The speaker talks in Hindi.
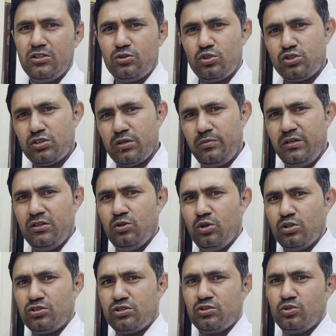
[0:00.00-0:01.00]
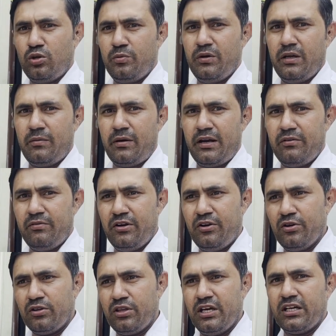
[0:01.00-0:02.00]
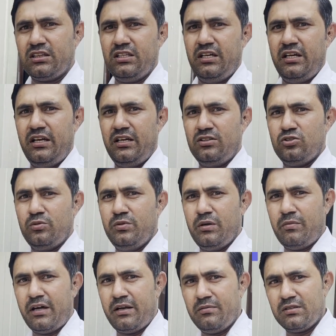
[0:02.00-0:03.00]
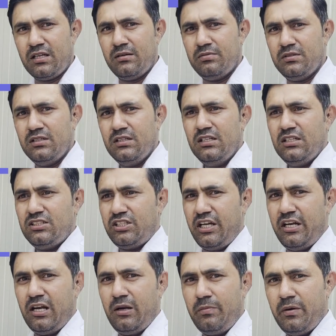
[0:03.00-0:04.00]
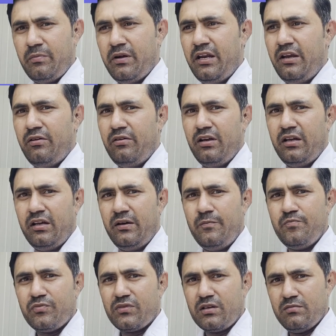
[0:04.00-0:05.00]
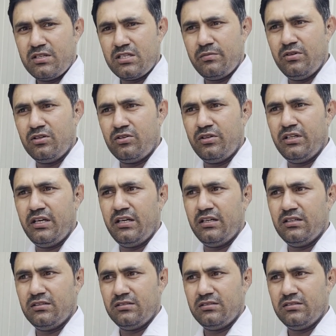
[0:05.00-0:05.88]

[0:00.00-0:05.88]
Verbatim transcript: तो सभी दोस्त जो भी हमारी वीडियो देखते हैं जो भी हमारे मतलब चैनल पे बने हुए हैं मैं सभी को ये